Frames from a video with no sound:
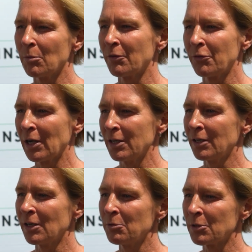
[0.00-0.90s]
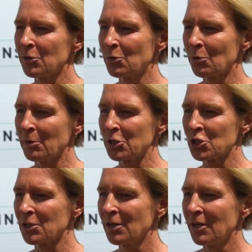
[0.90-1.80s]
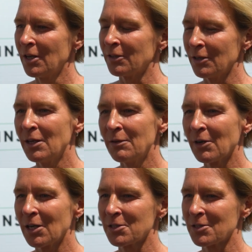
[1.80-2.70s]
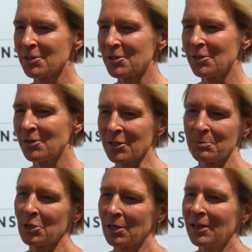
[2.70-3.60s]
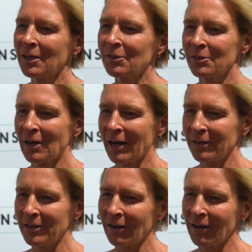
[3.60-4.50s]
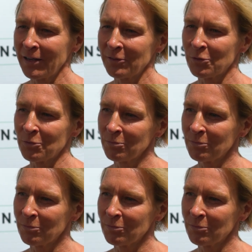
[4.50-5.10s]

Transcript: Aber vor allen Dingen gebe ich den jungen Menschen den Hinweis, dass sie erstmal ihre, ihre, eigenen,